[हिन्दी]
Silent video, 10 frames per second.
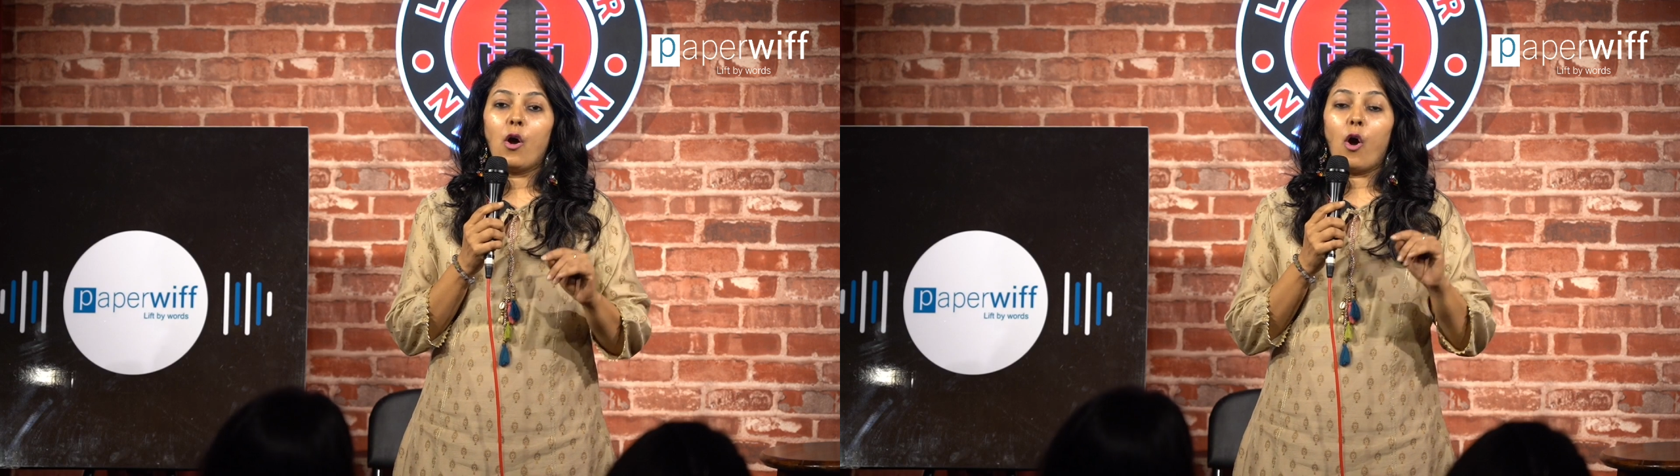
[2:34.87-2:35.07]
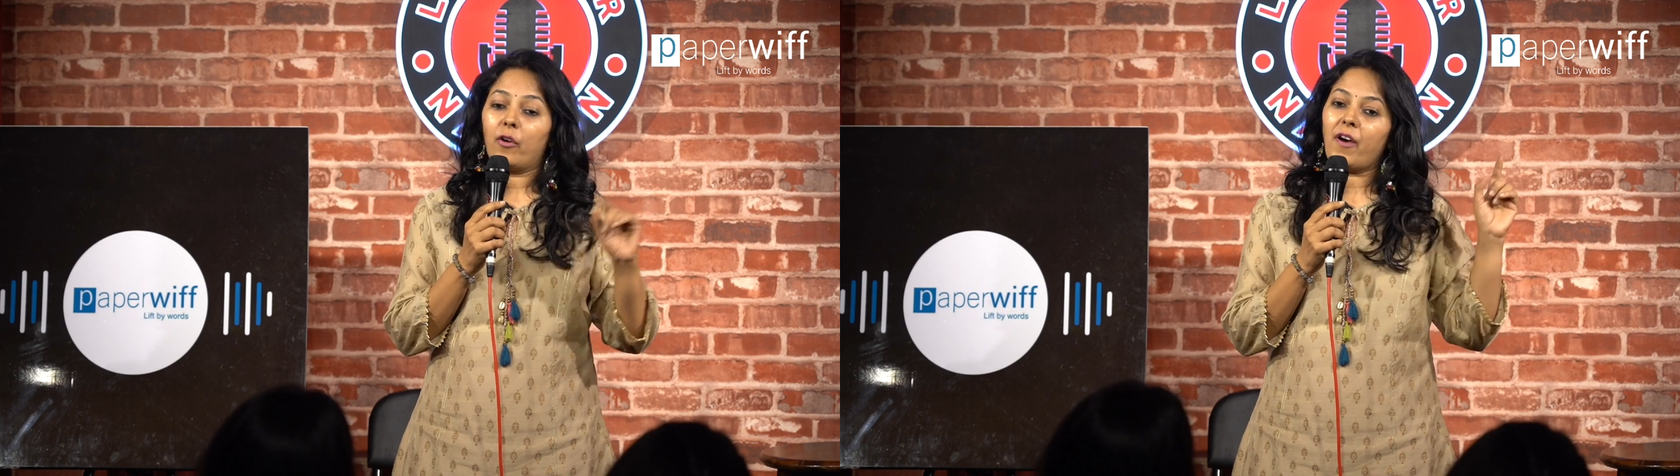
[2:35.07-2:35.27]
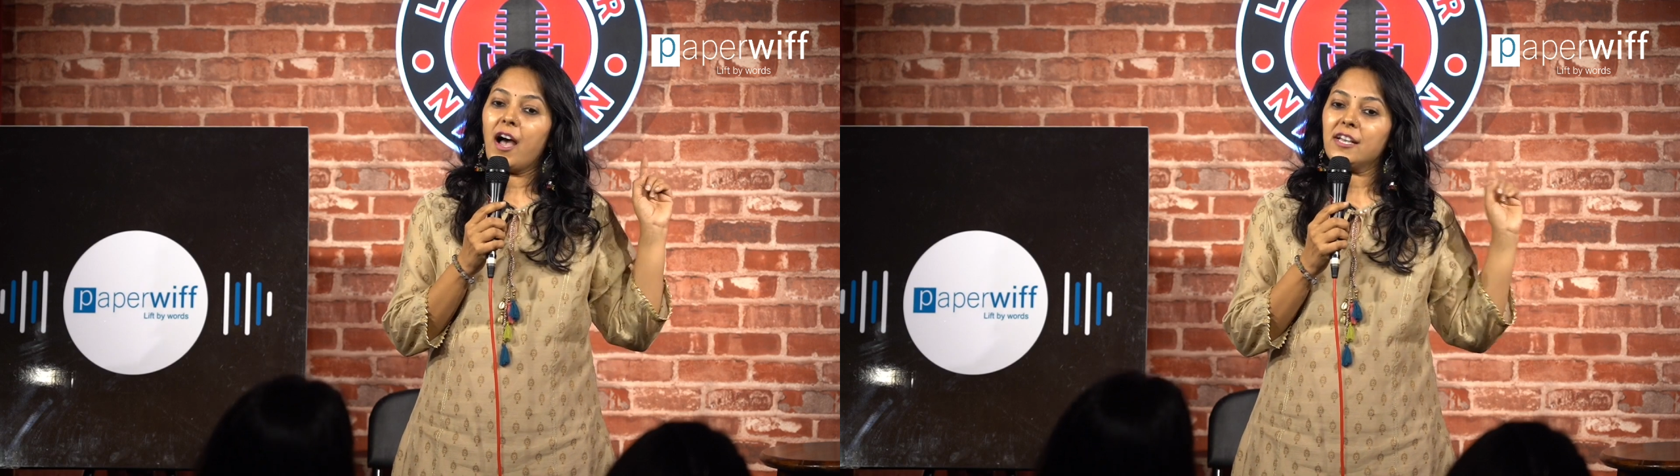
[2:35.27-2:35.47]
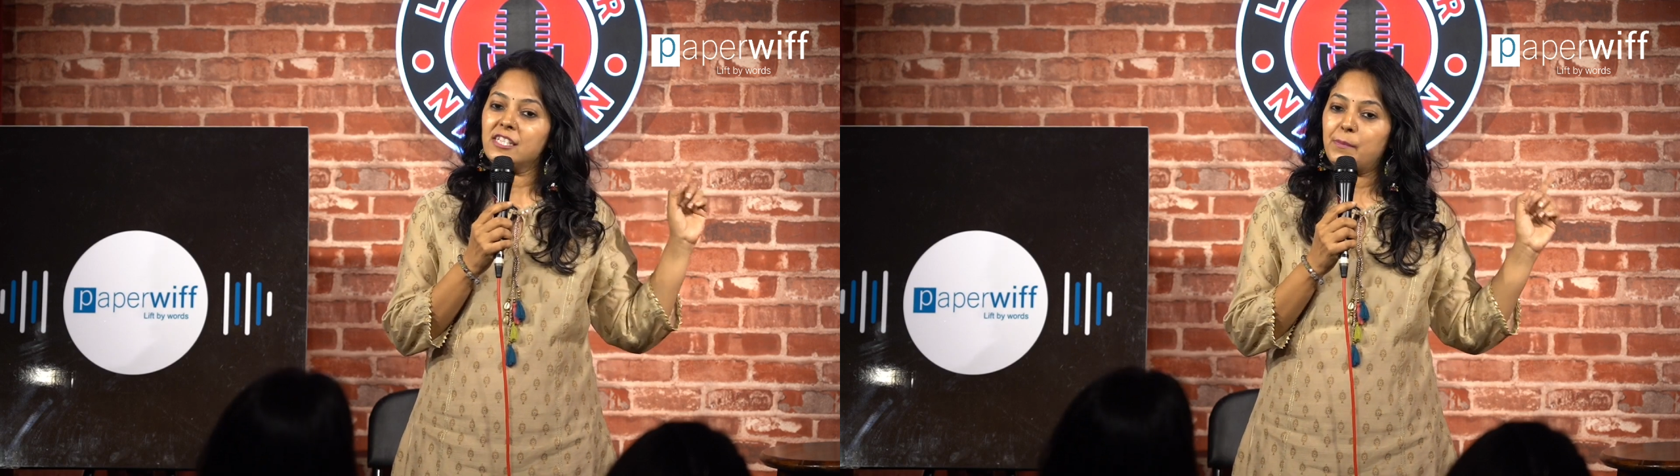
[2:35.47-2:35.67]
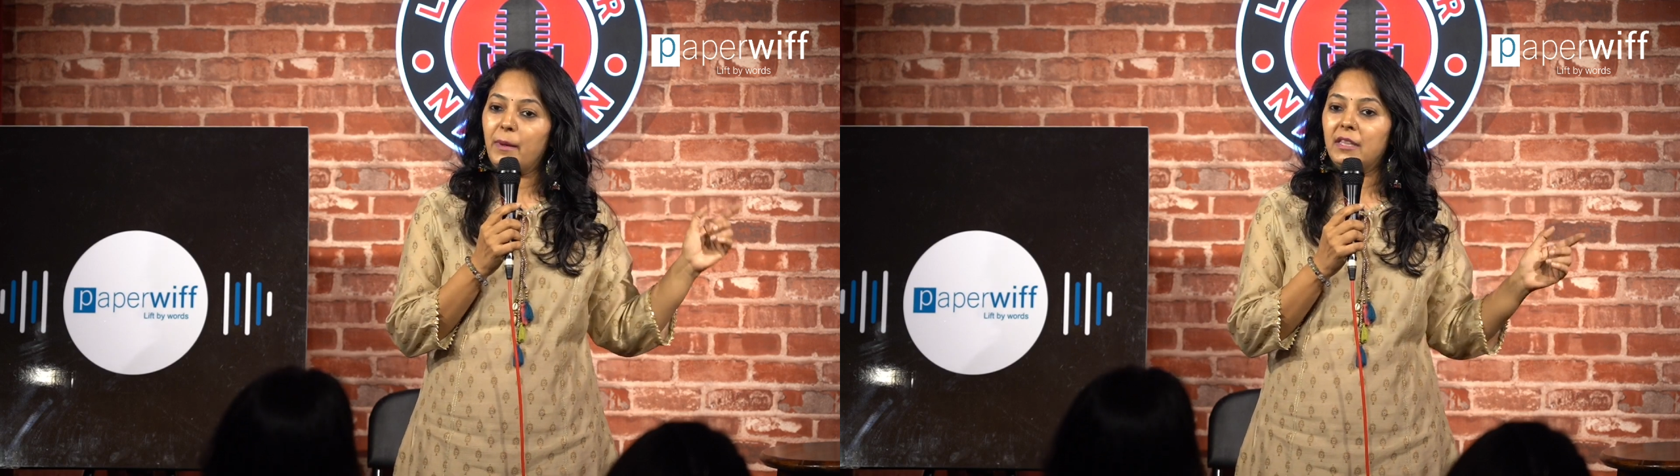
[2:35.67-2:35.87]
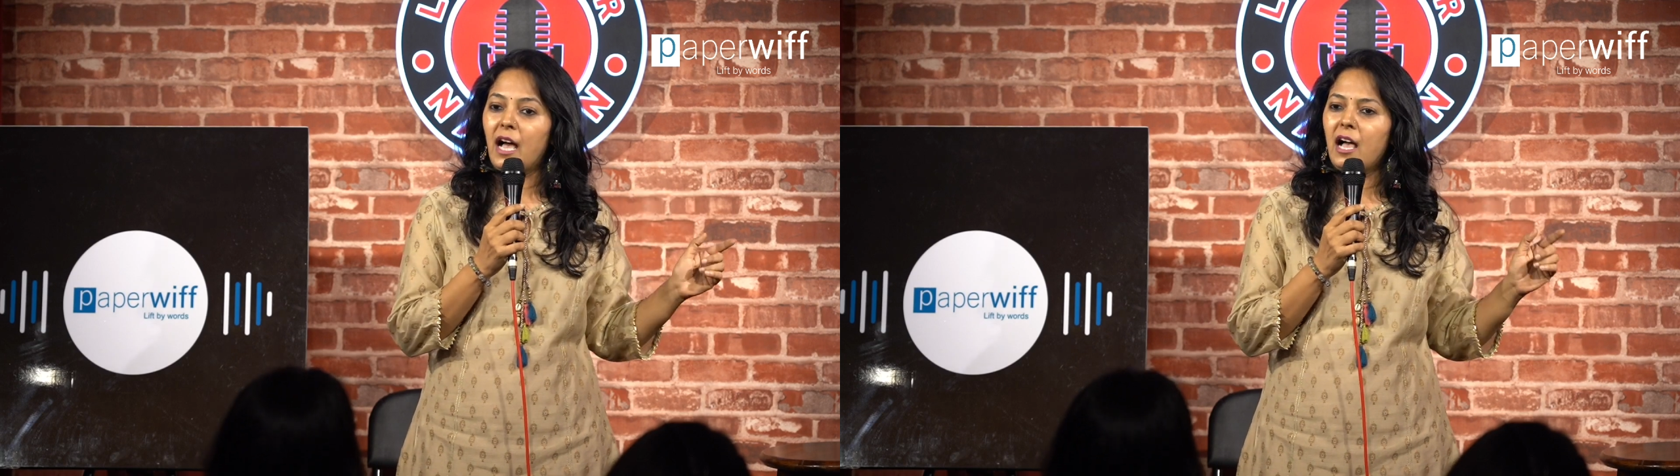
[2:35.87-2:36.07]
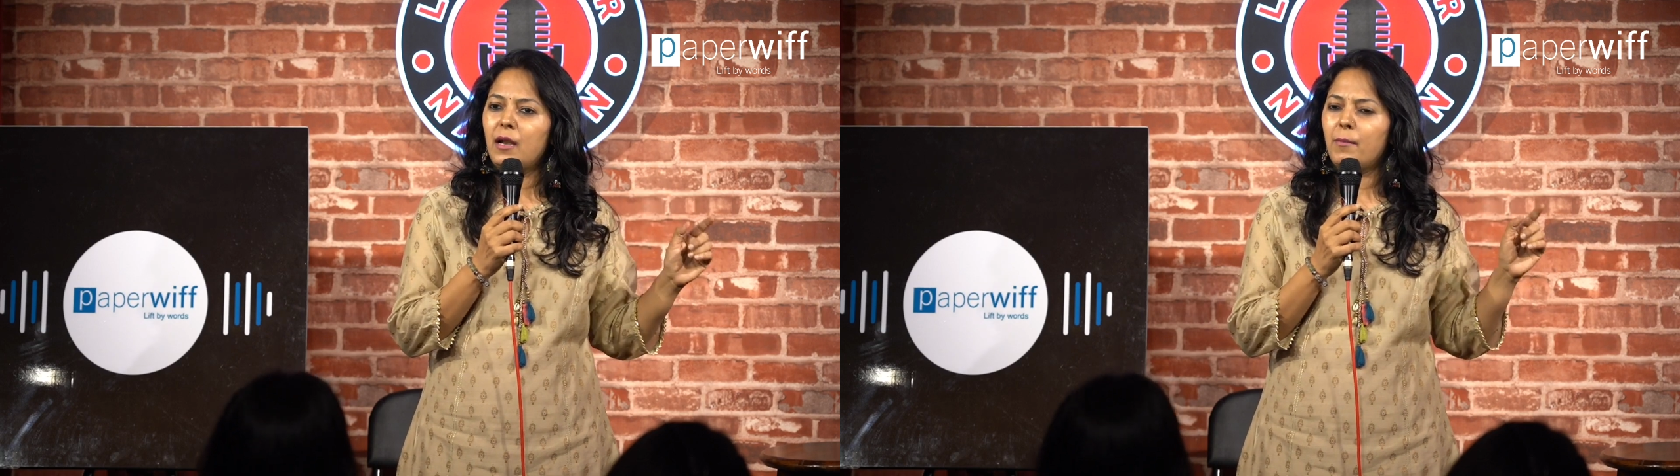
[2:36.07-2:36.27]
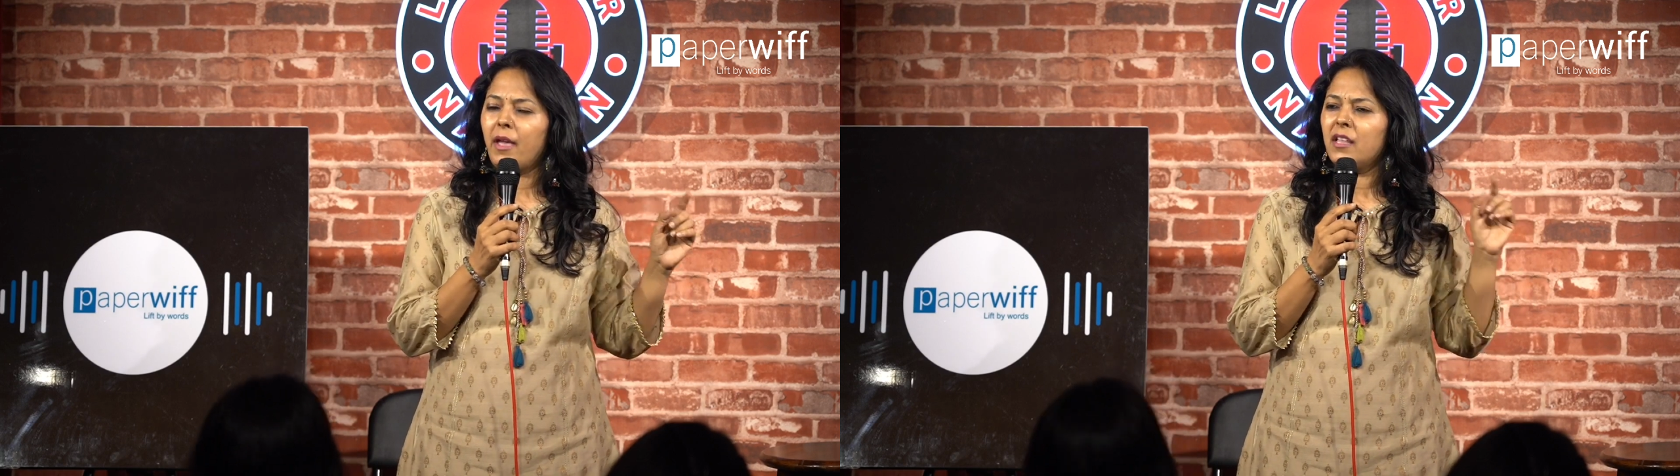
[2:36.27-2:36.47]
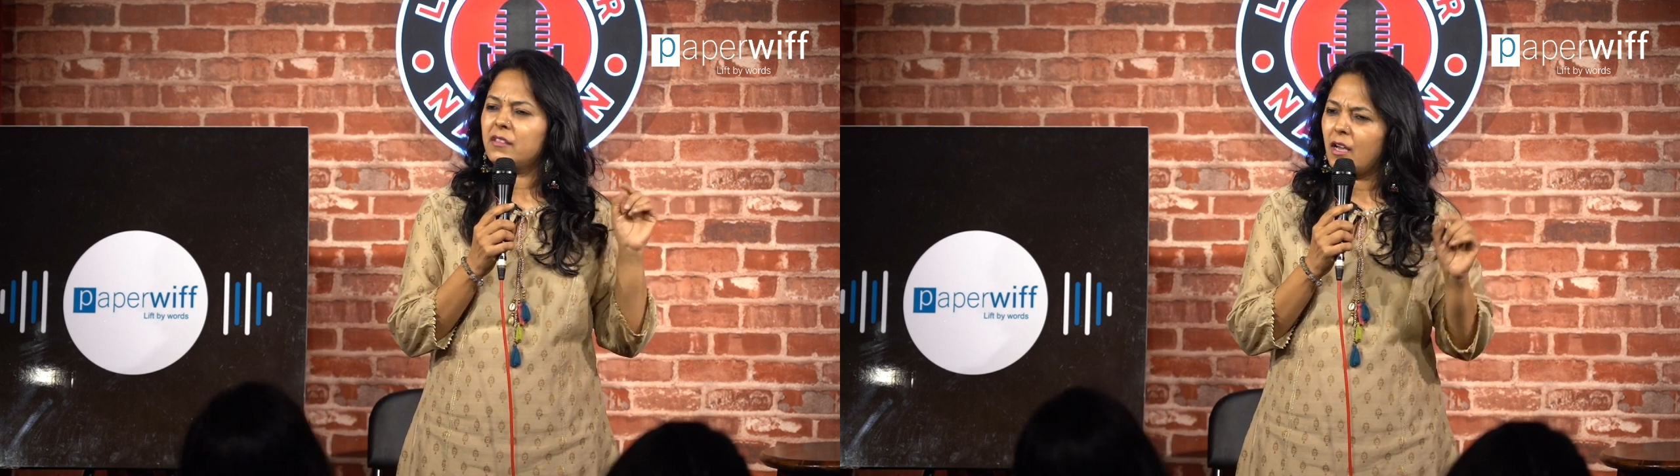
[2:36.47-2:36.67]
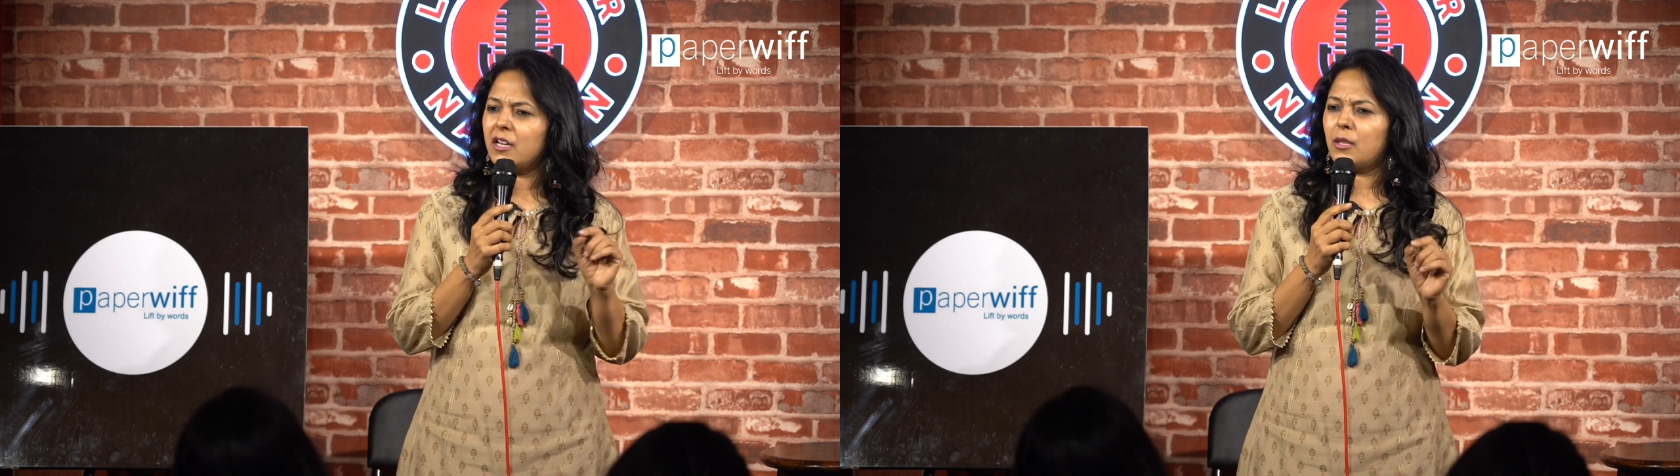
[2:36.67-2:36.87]
और वहाँ अस्पताल में
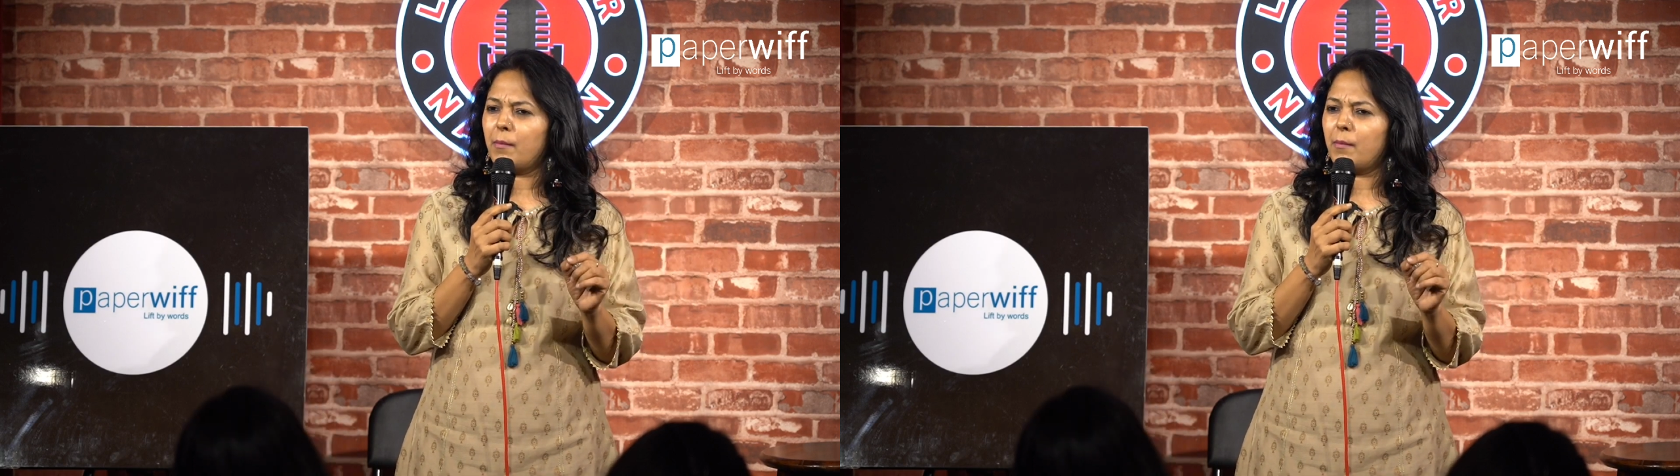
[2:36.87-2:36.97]
दर्द